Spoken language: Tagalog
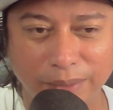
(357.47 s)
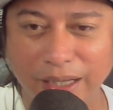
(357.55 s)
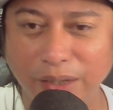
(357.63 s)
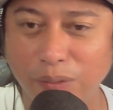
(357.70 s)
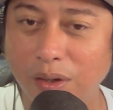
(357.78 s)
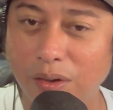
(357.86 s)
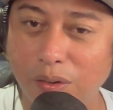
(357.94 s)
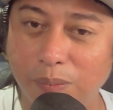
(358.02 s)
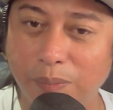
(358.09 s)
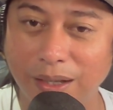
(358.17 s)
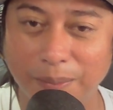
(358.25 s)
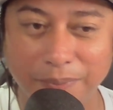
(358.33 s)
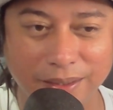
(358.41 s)
Baliw ako,
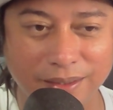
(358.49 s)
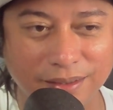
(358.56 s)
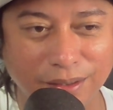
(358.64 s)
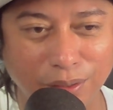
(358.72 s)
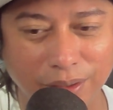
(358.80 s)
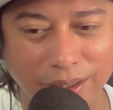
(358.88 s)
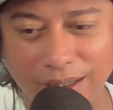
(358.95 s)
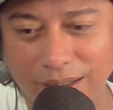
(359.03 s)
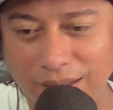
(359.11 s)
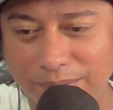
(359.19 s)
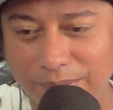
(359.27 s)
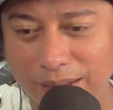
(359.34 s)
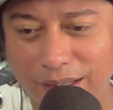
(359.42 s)
promise. Okay?
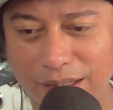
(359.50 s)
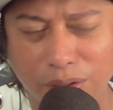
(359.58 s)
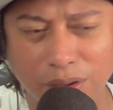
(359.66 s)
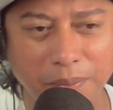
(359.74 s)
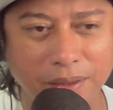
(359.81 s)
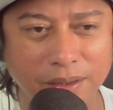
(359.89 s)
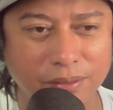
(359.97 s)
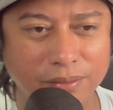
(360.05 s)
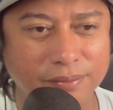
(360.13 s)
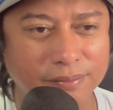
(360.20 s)
Malinaw naman yun.